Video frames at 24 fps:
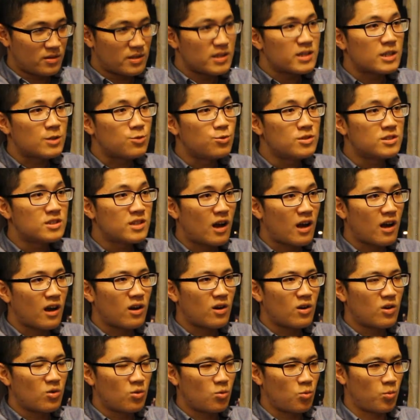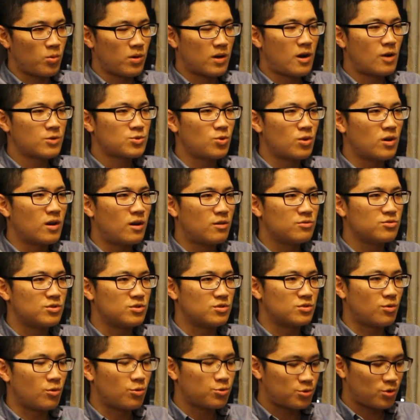理论上我们高中高
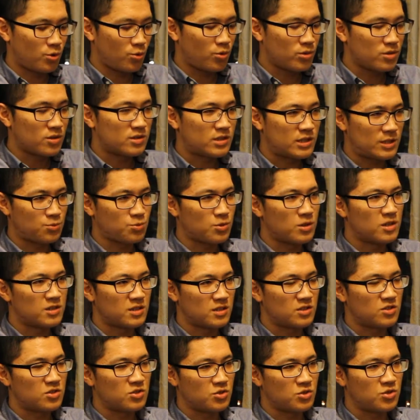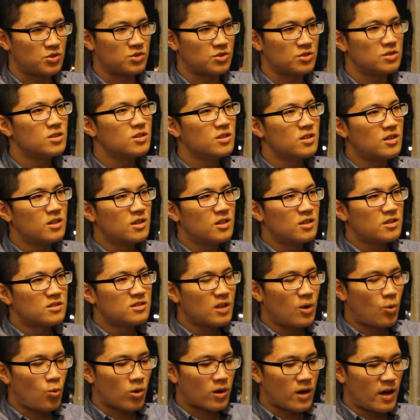职都学会的基础核心知识。
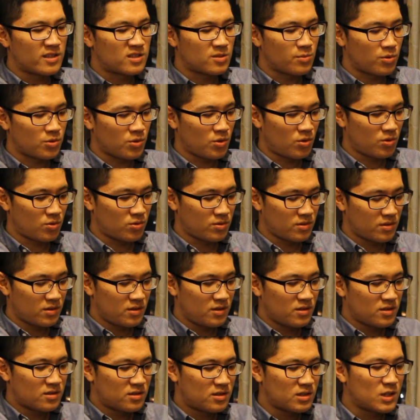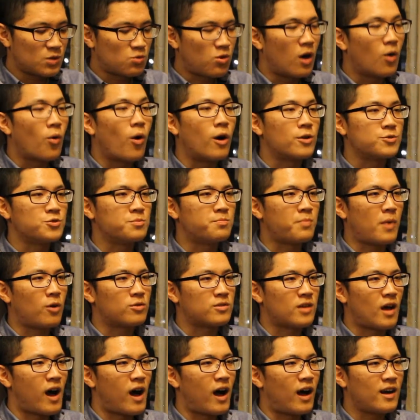那我该怎么用这个框框去包
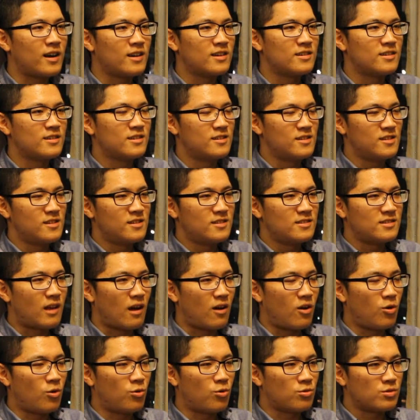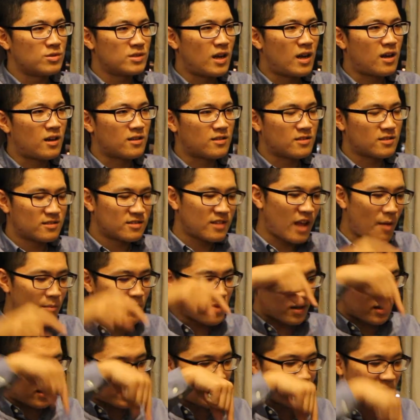它，然后让他
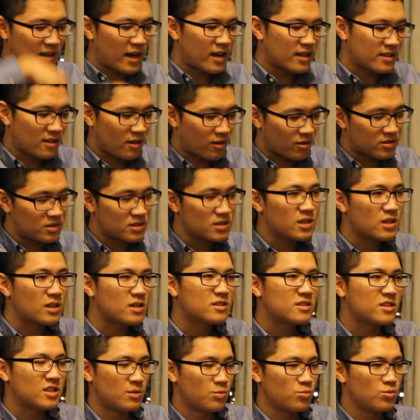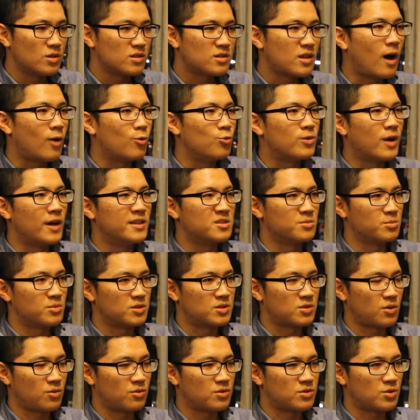们可以看到这个题目的套路该怎么
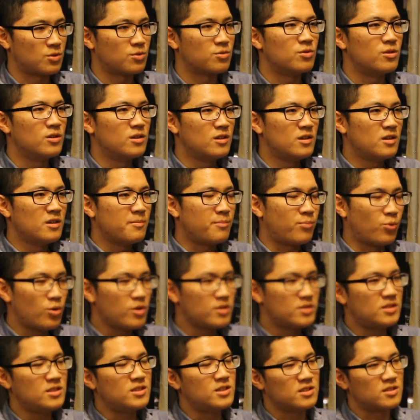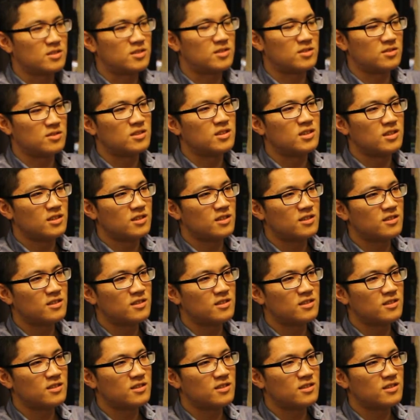走的时候，不会是一个死题，